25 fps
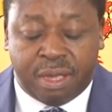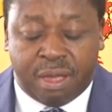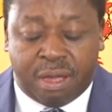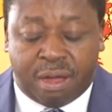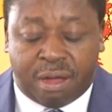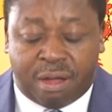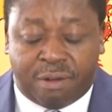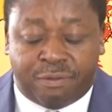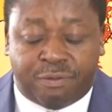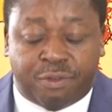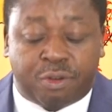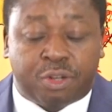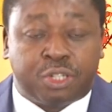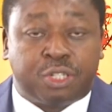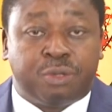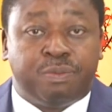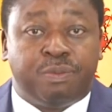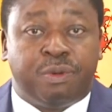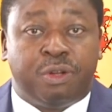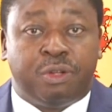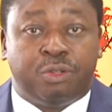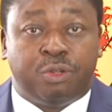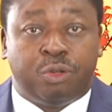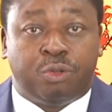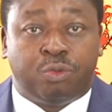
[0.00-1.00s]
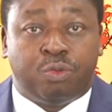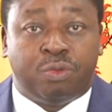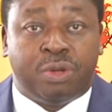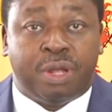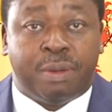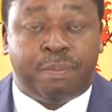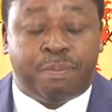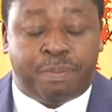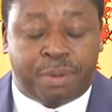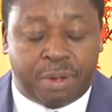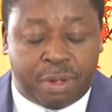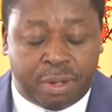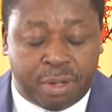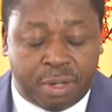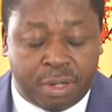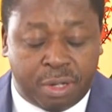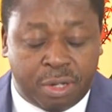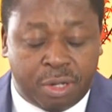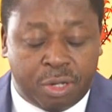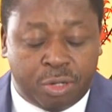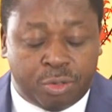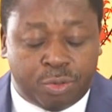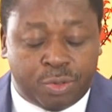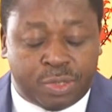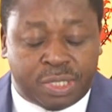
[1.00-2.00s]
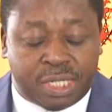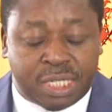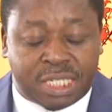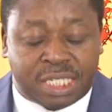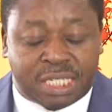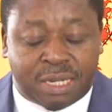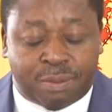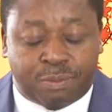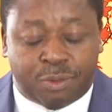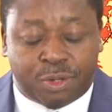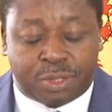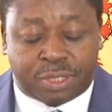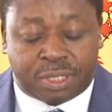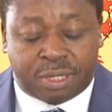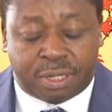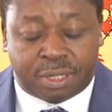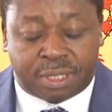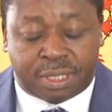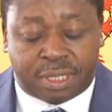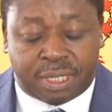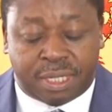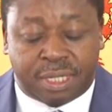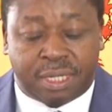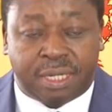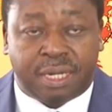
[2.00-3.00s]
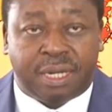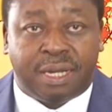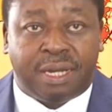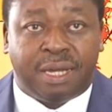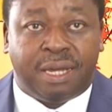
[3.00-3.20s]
renforcement de tous les pans du système de santé,